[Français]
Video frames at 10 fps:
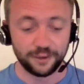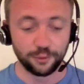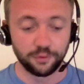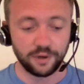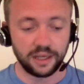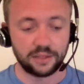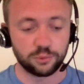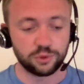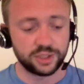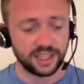Donc voilà,
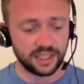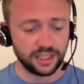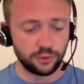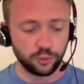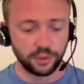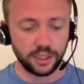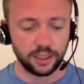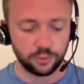donc j'étais étonné.